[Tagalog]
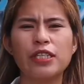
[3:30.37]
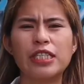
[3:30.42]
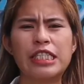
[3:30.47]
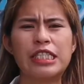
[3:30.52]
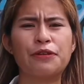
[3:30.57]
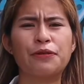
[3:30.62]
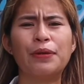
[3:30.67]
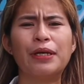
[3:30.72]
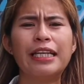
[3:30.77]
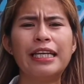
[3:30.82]
So,
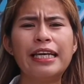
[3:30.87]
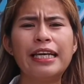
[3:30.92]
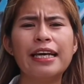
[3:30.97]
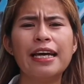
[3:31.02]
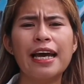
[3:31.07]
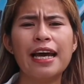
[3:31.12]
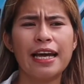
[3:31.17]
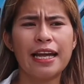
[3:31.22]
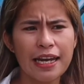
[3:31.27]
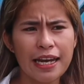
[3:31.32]
it's
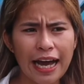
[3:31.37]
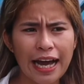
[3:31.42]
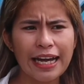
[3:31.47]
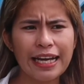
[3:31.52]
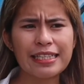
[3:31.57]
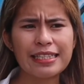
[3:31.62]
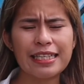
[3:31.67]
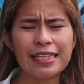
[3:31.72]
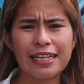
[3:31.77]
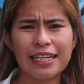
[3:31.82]
really
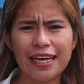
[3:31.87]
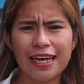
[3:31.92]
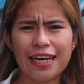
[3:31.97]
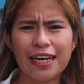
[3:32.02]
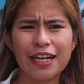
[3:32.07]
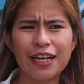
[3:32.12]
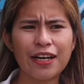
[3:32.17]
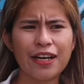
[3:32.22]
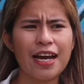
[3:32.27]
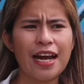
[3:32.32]
nice in
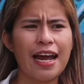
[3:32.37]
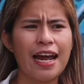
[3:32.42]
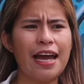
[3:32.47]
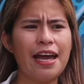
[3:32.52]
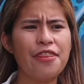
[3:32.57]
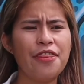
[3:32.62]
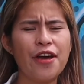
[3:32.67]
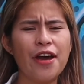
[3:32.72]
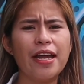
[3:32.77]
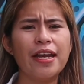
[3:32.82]
here.
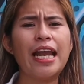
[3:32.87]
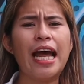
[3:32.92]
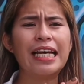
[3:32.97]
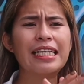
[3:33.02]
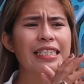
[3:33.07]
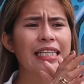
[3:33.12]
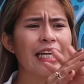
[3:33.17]
And then, naa